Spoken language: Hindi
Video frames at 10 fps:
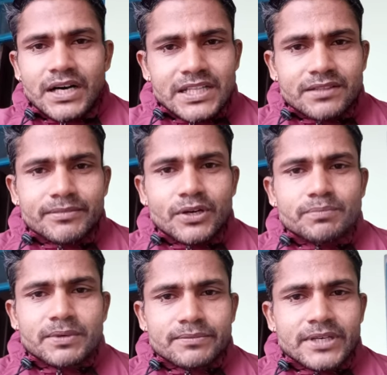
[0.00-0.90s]
आत्मा और
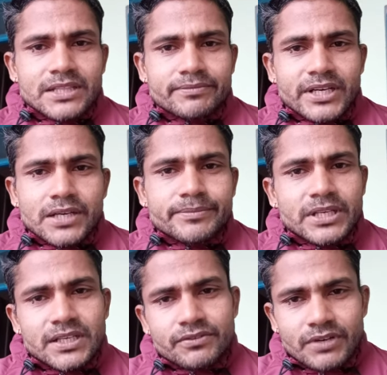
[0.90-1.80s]
परमात्मा का
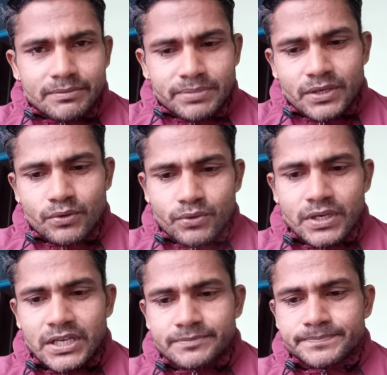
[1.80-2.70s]
मिलन वहाँ पर
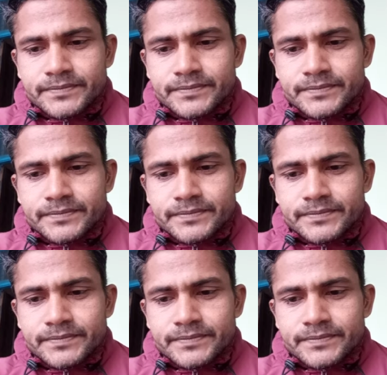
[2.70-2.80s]
होगा